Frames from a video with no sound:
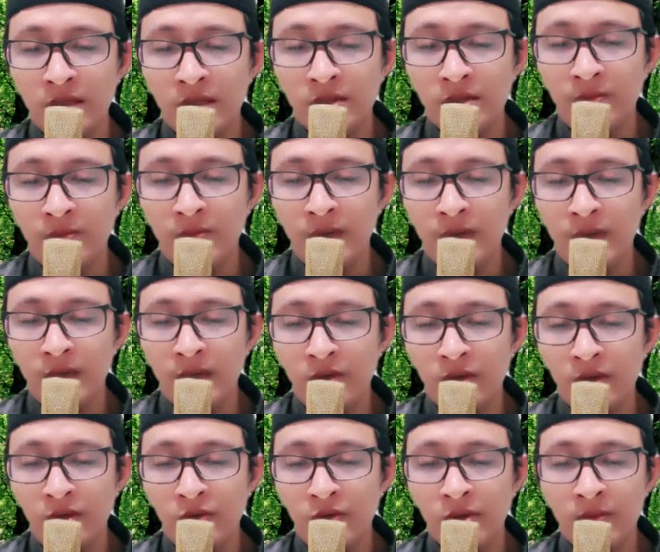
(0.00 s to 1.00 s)
sampai
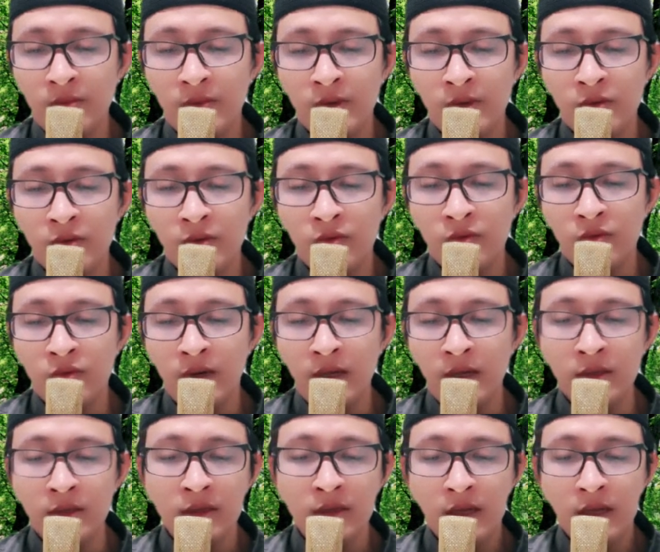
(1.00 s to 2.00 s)
daun-daunnya berguguran."
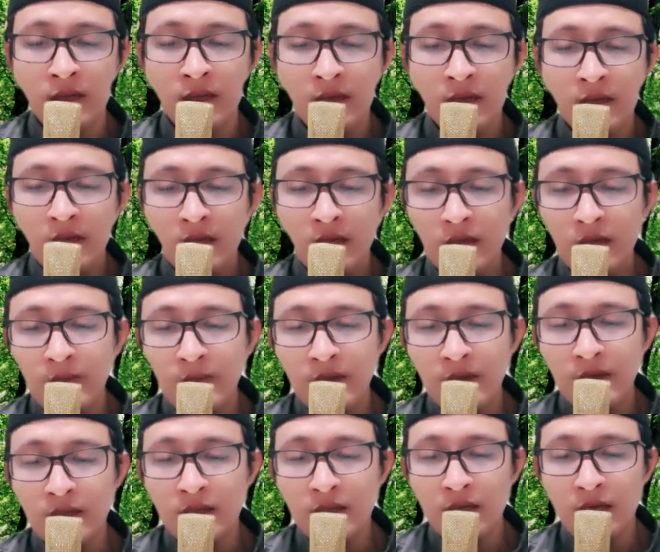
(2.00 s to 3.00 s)
Ia
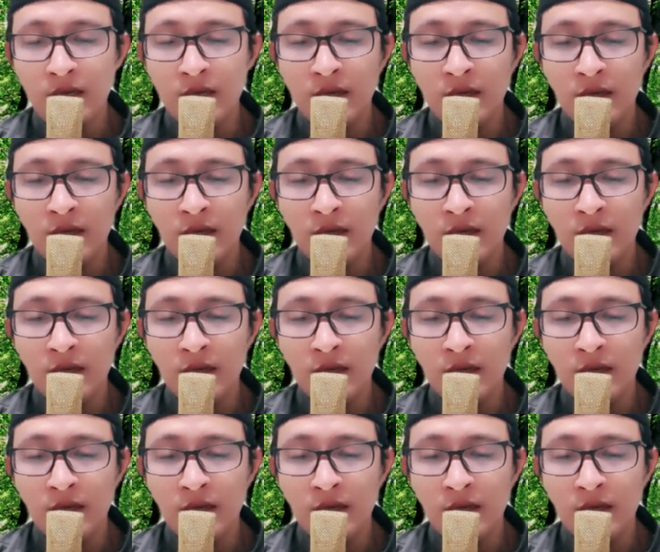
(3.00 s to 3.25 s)
berkata, Hai